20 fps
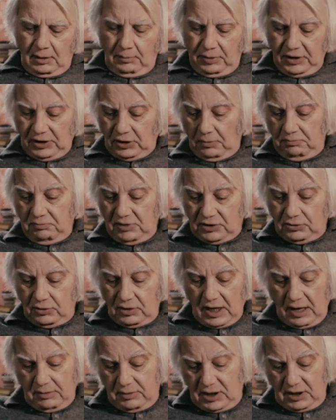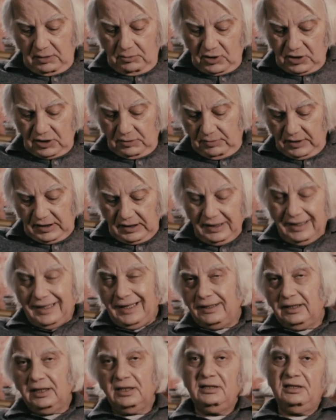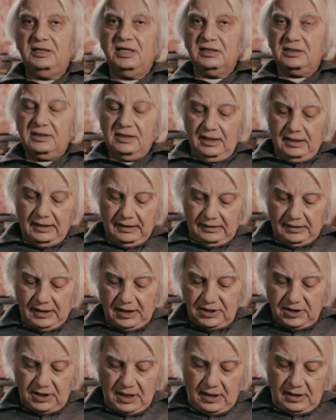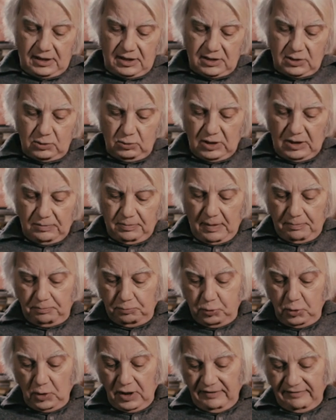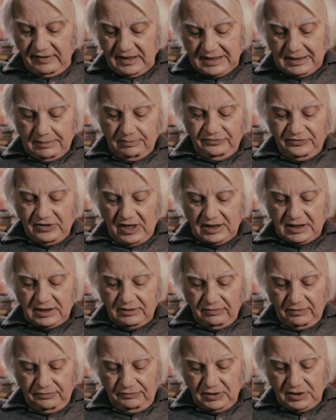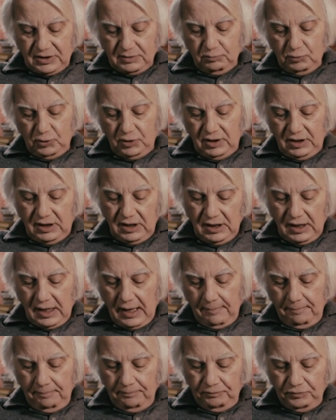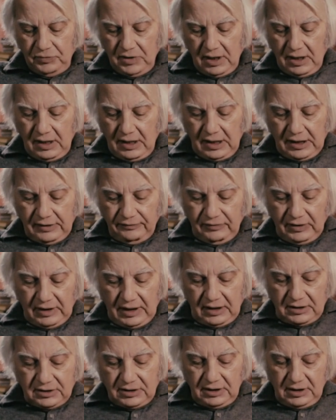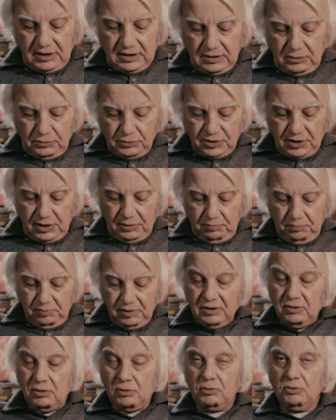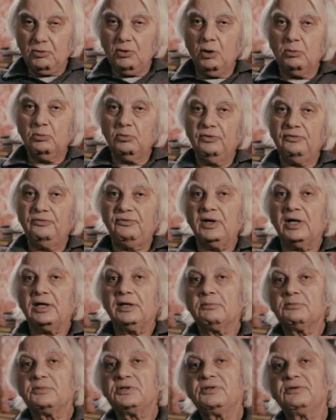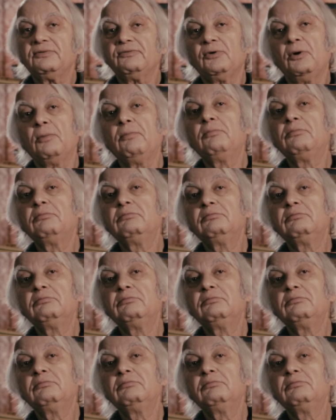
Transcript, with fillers: Притом между нами не может быть никаких тесных отношений. Судя по пуговицам вашего вицмундира, вы должны служить по другому ведомству.